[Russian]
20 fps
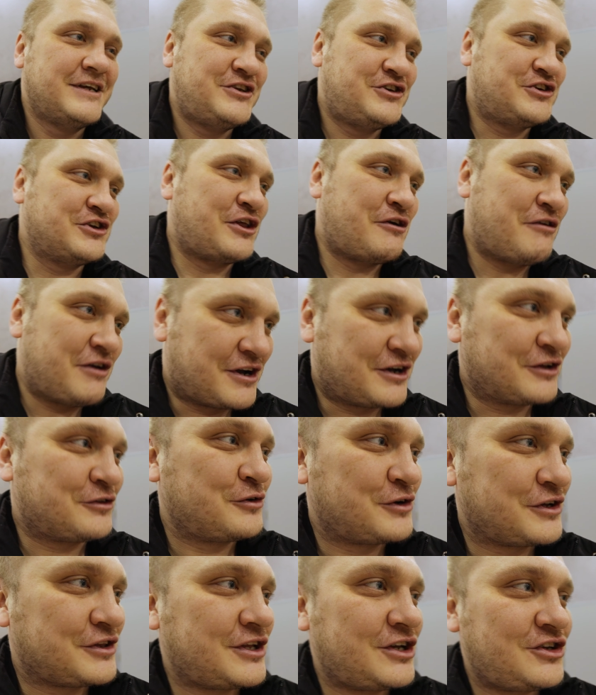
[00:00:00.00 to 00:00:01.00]
человек,
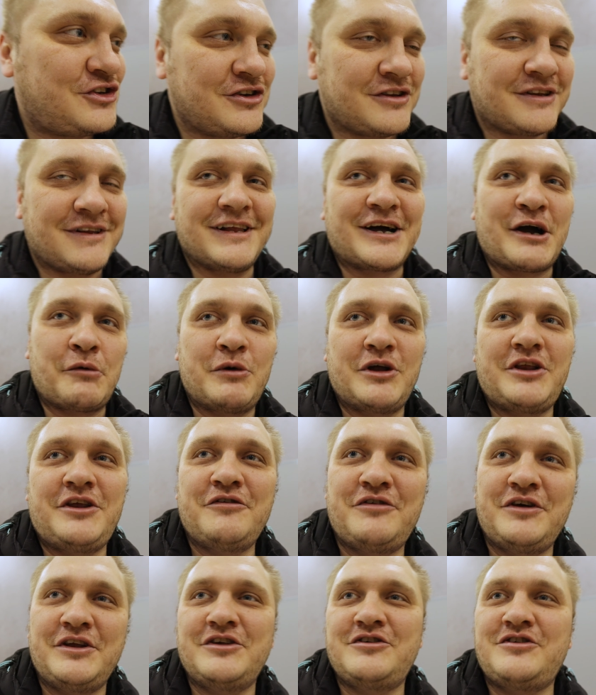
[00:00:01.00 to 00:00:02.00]
который тащит
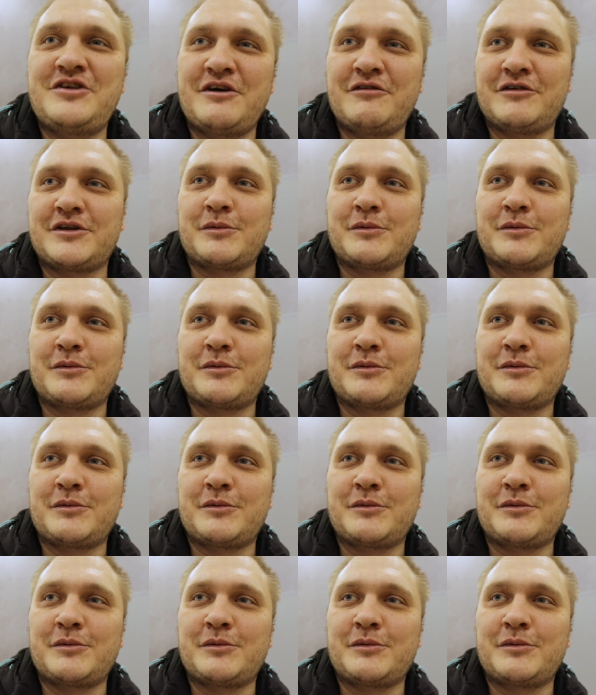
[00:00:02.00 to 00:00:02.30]
локомотив Енисея